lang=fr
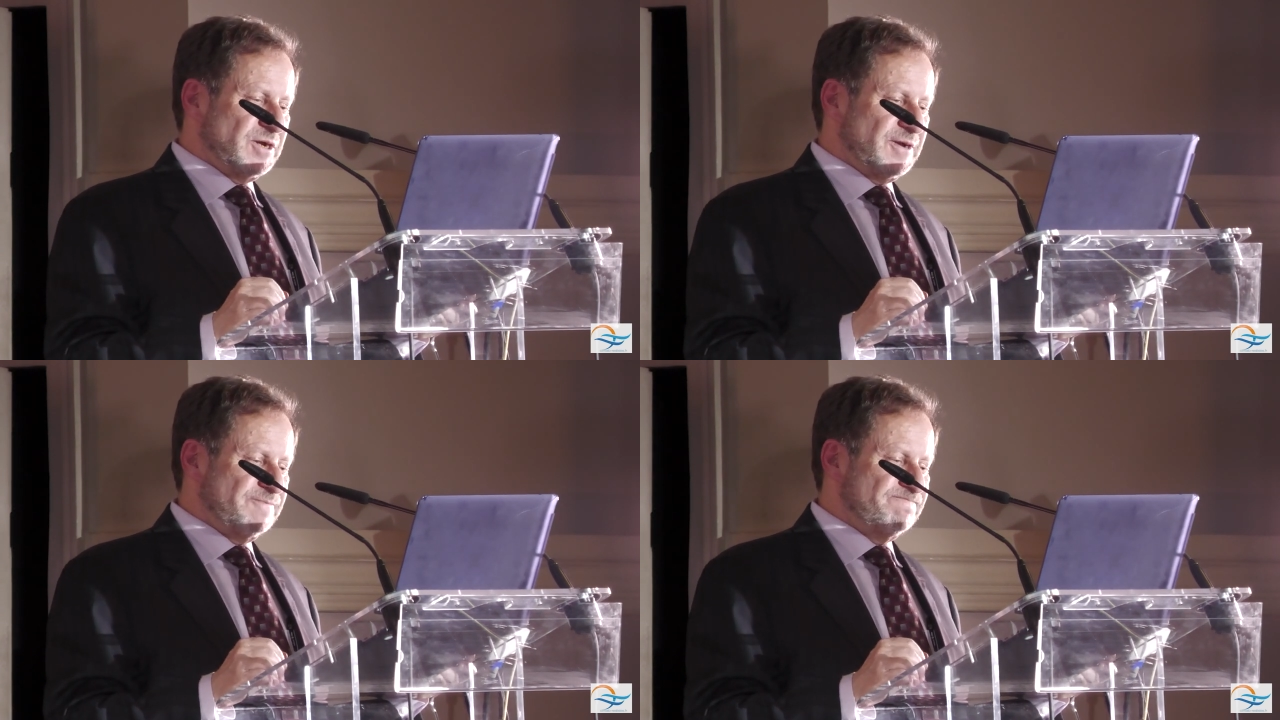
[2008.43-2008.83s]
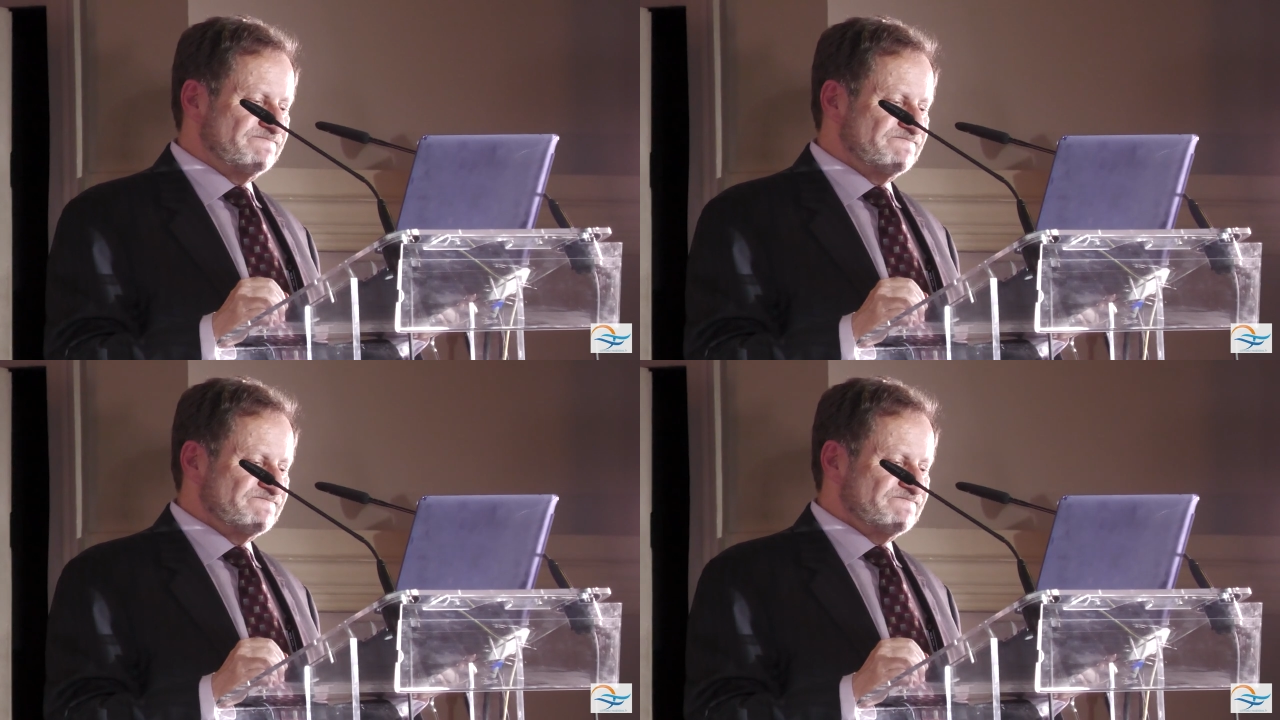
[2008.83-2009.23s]
le
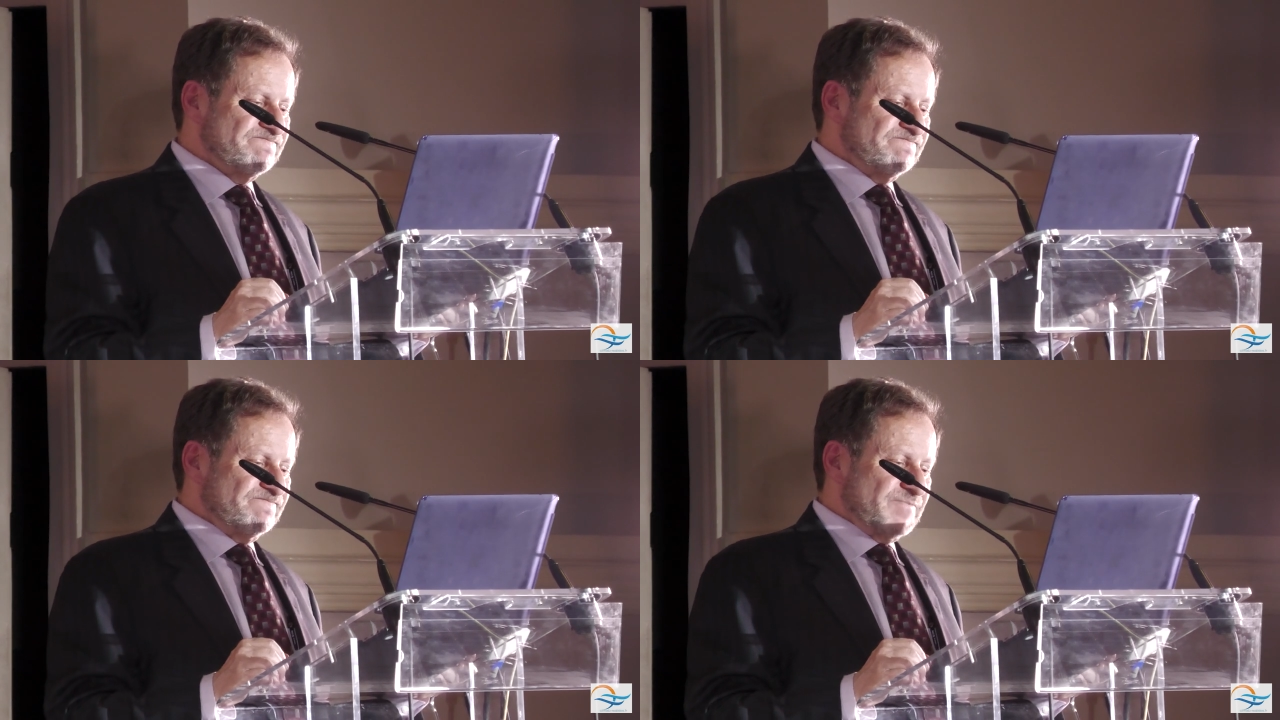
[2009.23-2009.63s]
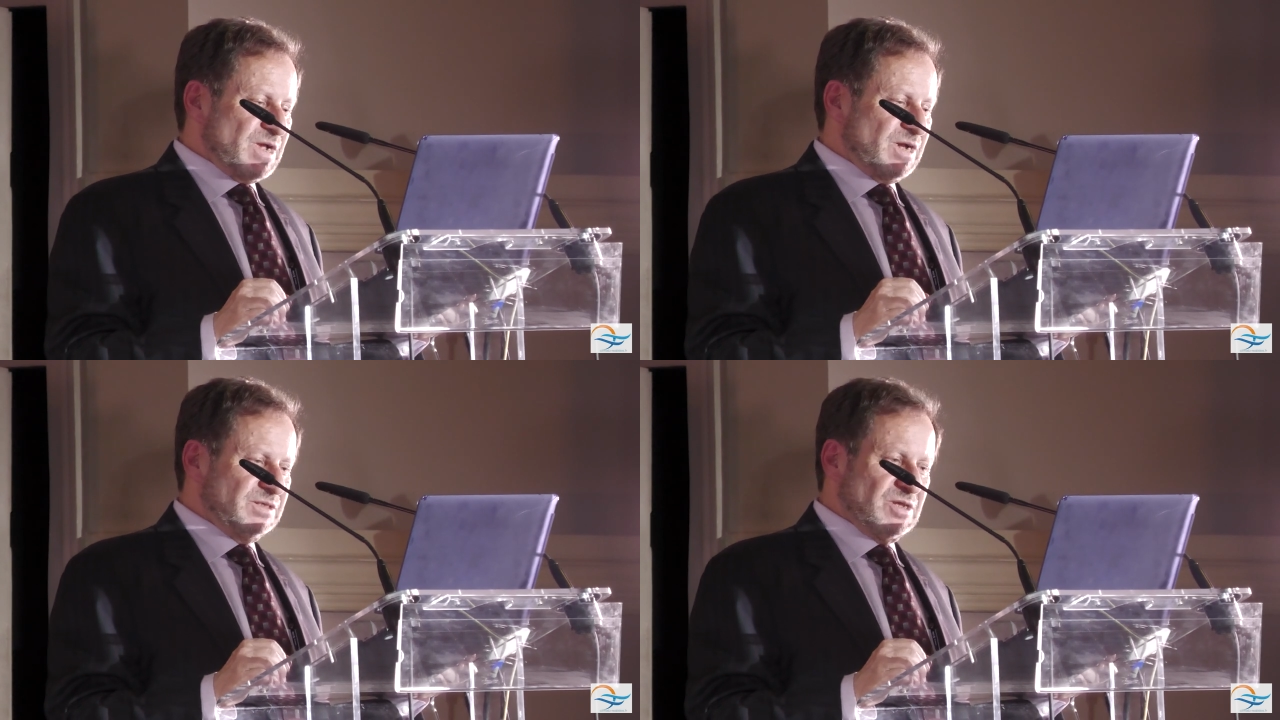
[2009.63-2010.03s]
modèle donne des
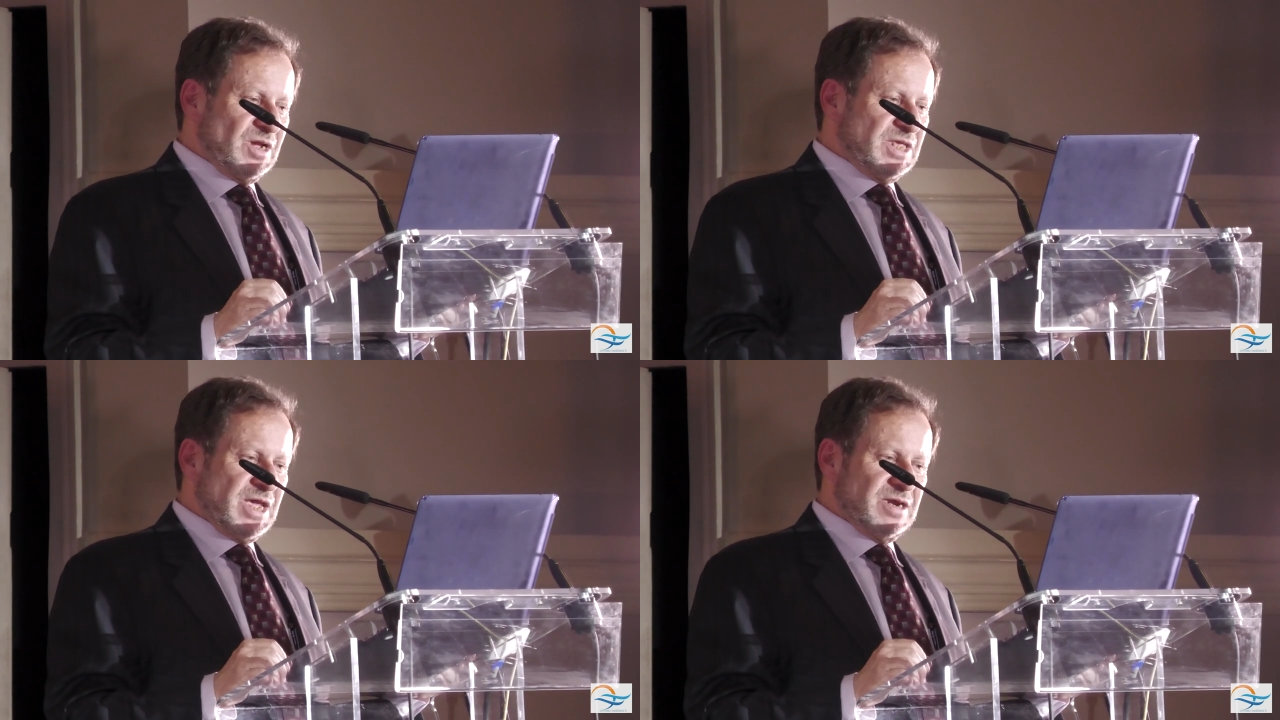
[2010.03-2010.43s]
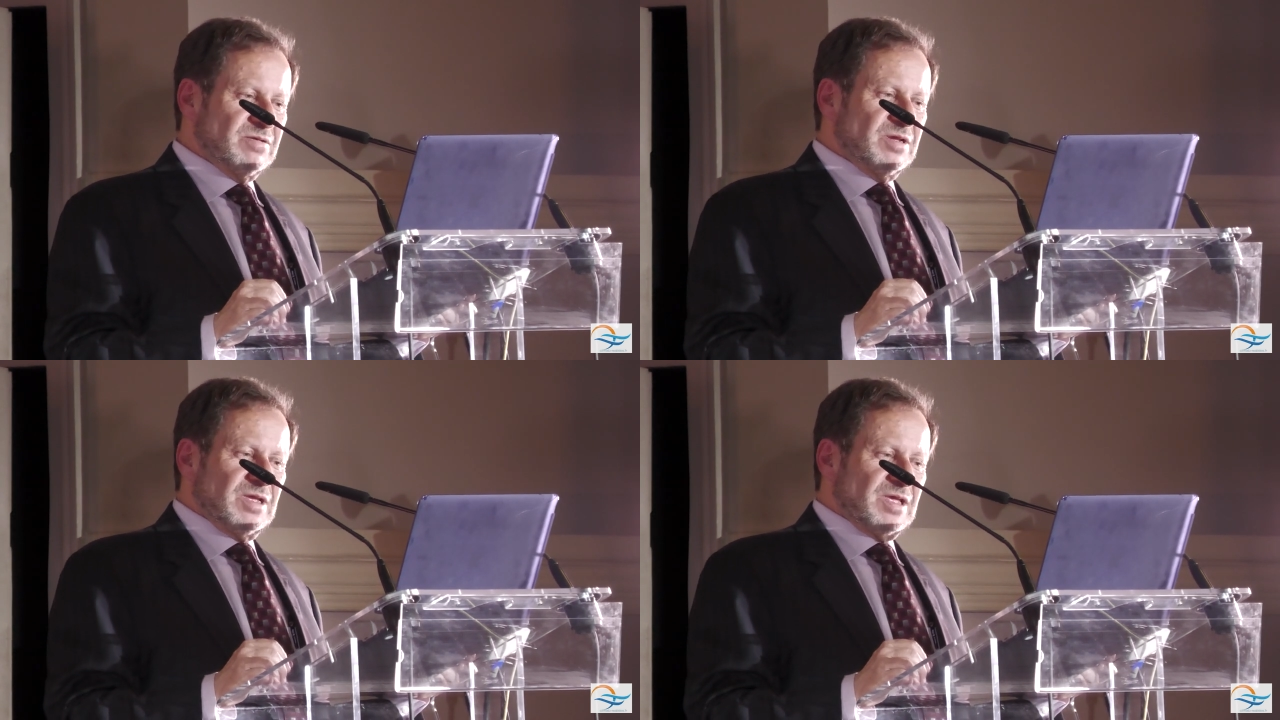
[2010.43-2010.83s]
réponses
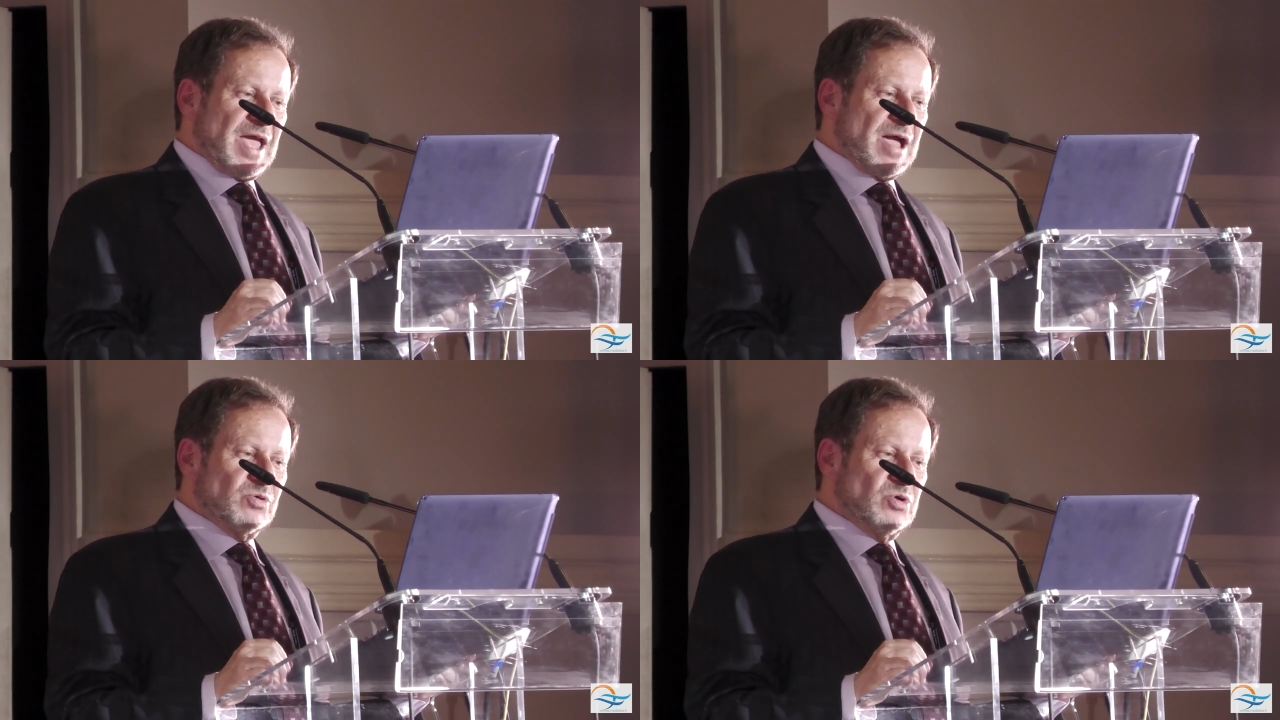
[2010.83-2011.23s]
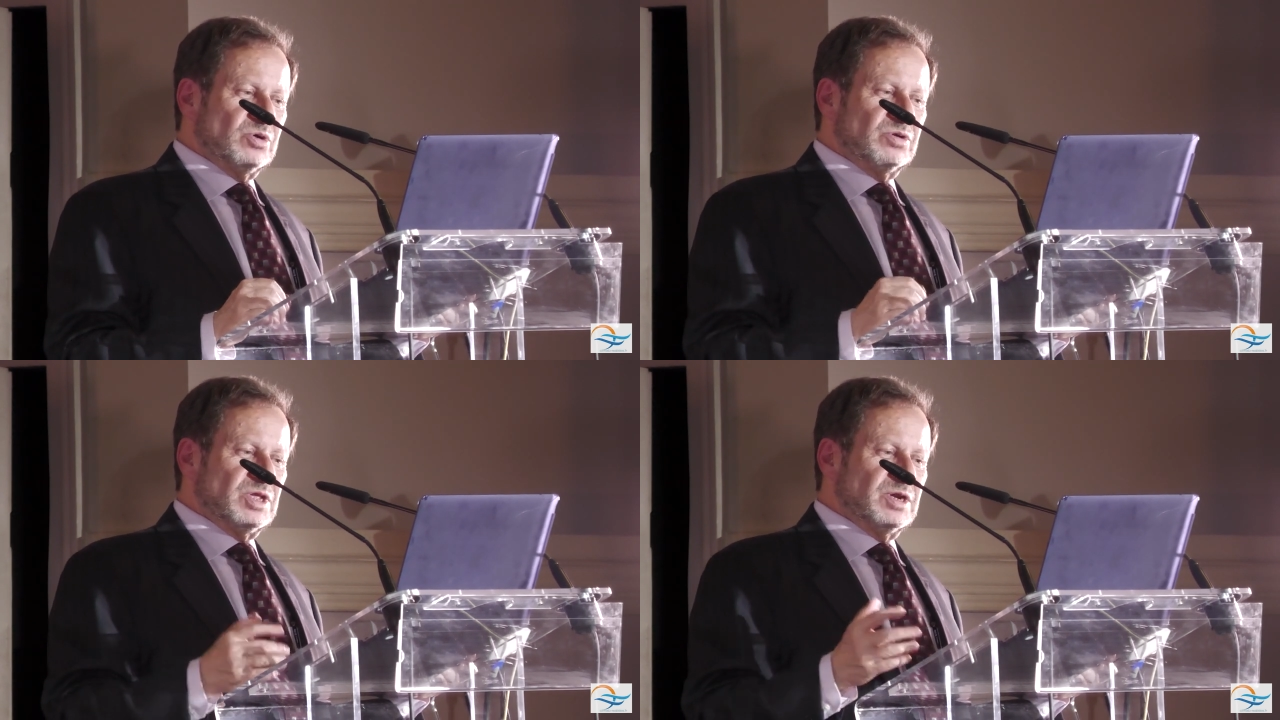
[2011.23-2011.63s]
différentes, ce que je trouve
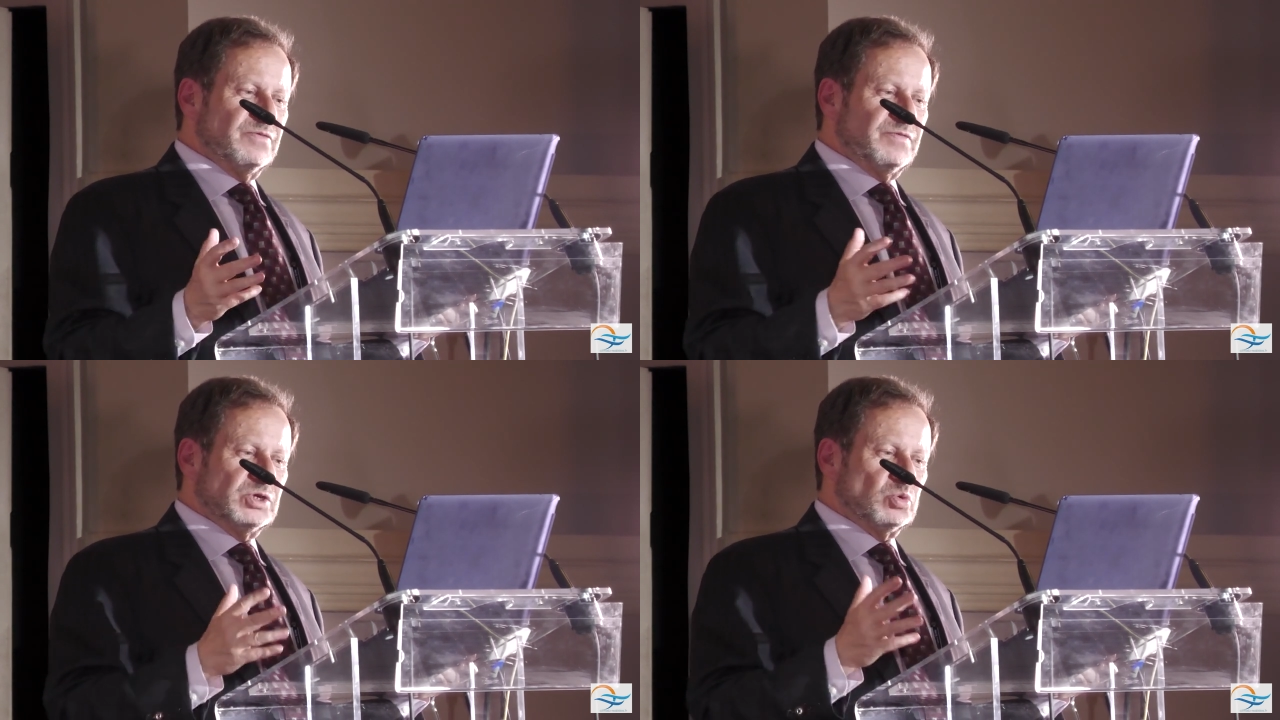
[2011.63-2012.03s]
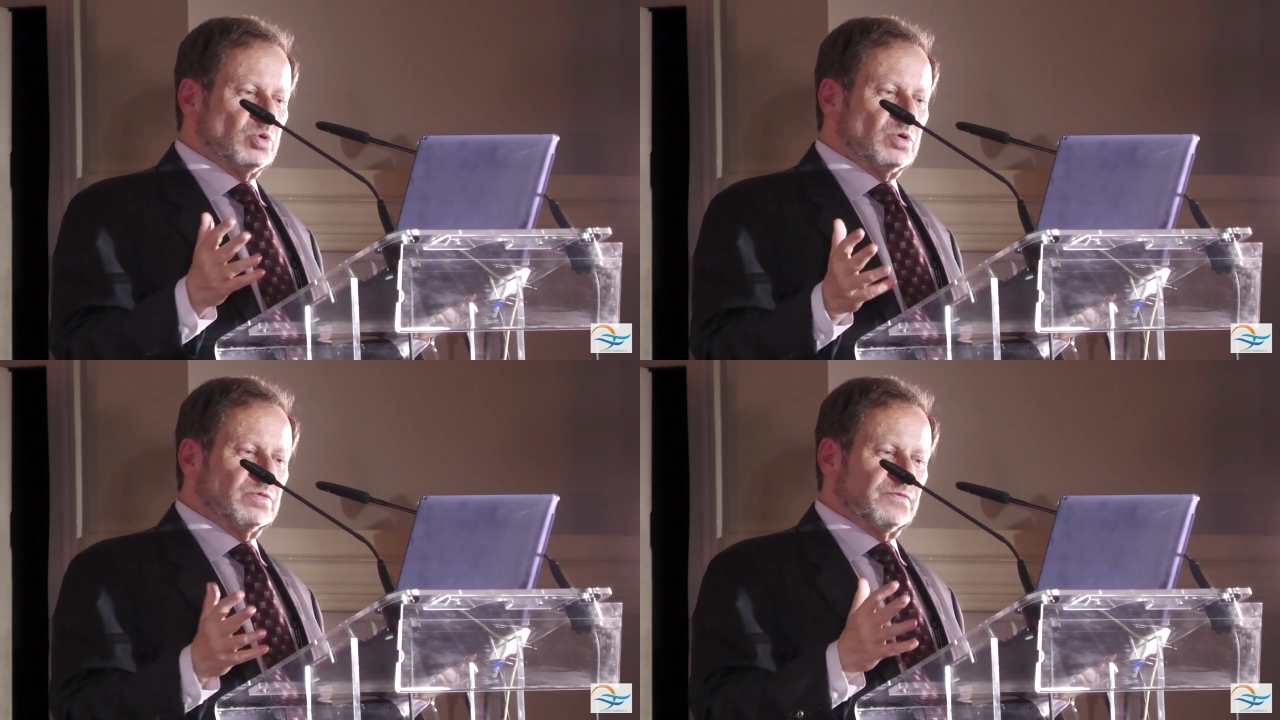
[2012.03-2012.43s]
d'ailleurs un petit peu
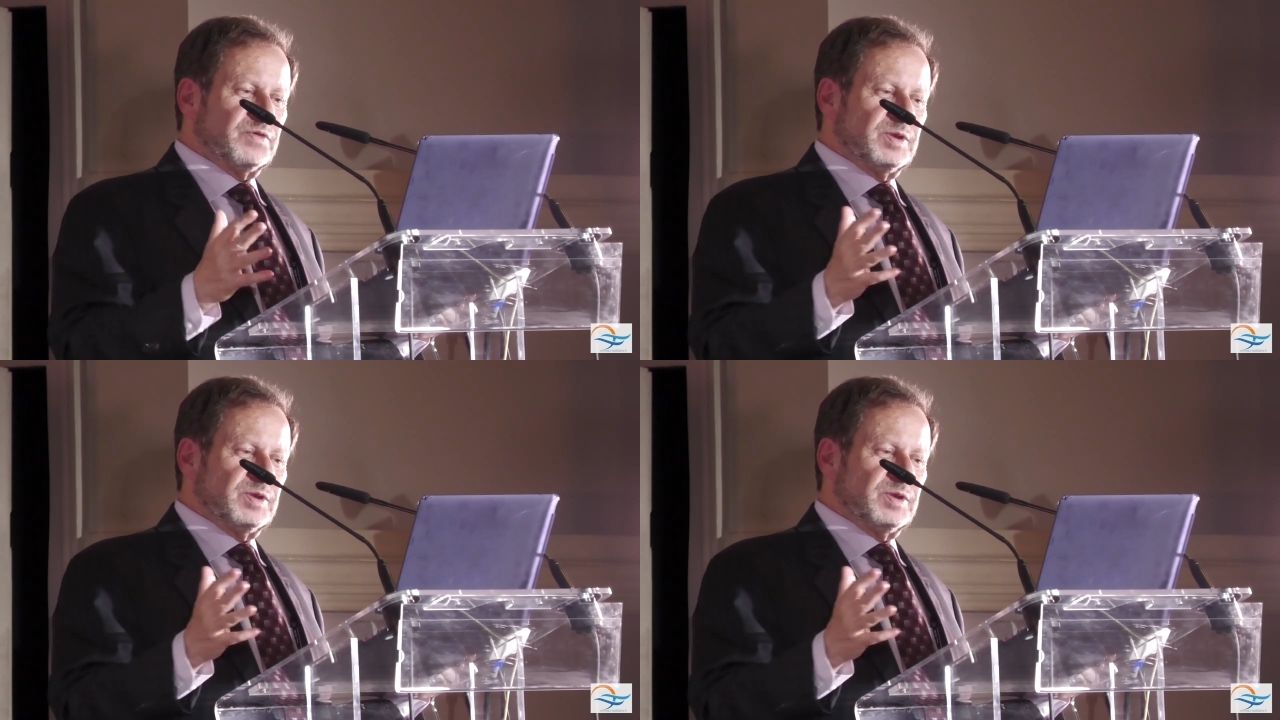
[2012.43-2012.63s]
dérangeant,